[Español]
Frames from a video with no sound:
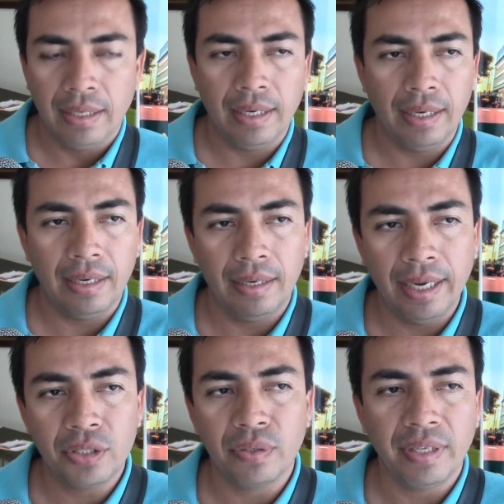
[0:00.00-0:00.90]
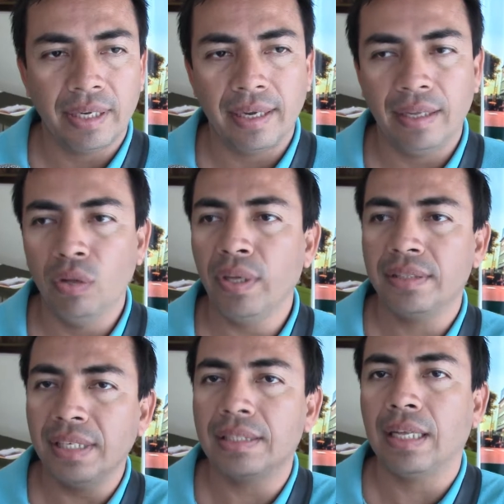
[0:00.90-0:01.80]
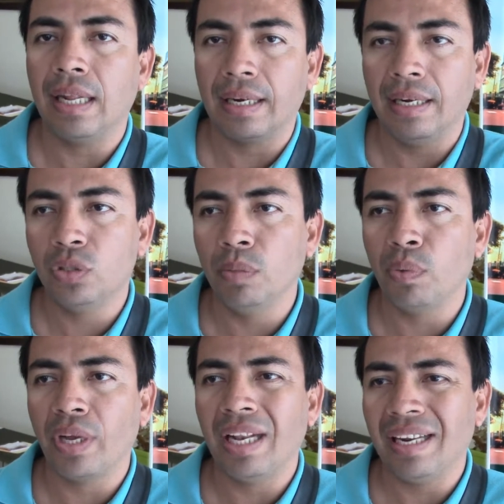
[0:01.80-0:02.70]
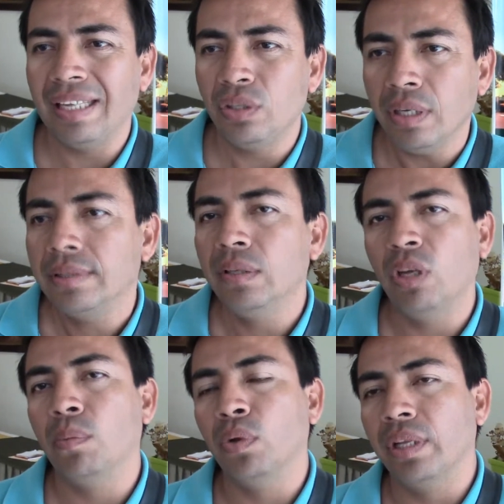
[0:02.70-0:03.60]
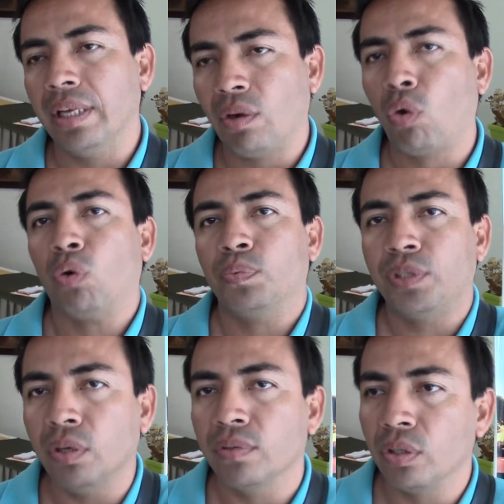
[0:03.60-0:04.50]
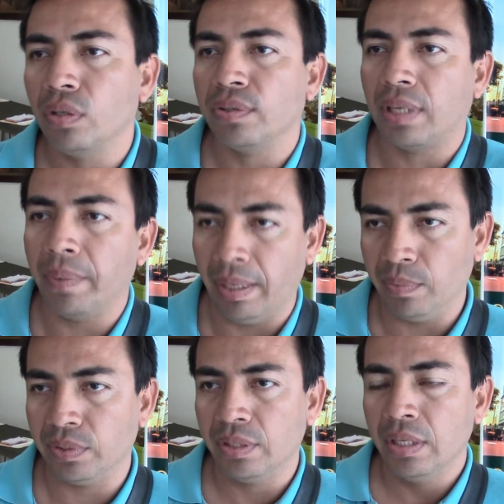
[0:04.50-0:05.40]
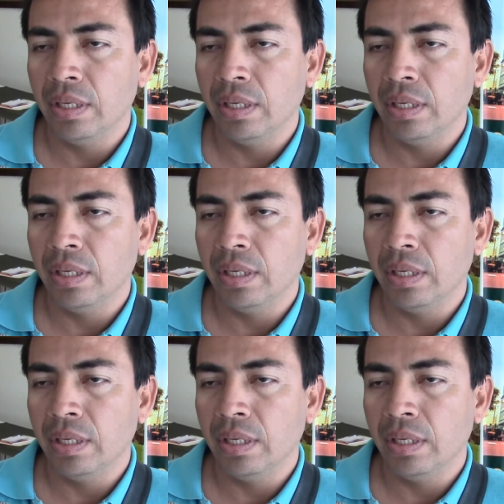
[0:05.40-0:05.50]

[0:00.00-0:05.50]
el hecho de que no exista la reelección, porque la reelección es sinónimo de corrupción, todos lo sabemos.